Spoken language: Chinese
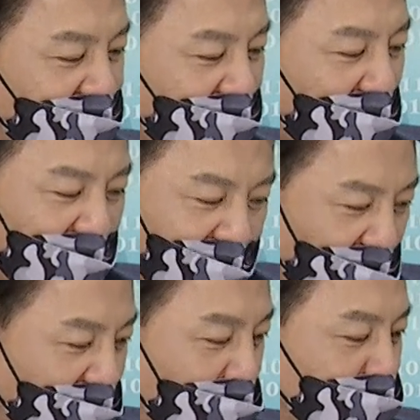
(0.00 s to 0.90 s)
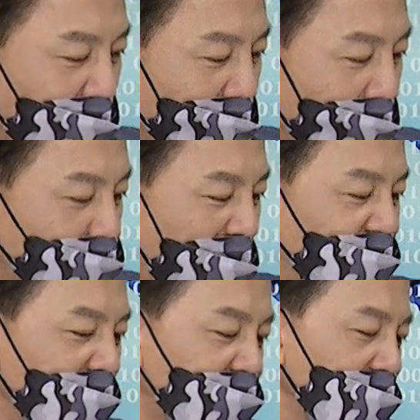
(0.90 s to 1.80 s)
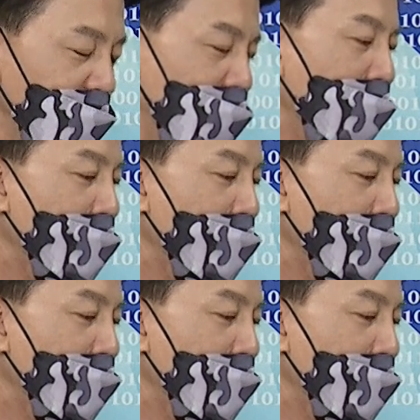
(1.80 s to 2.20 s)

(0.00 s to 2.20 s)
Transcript: 真的很可怜，百分之。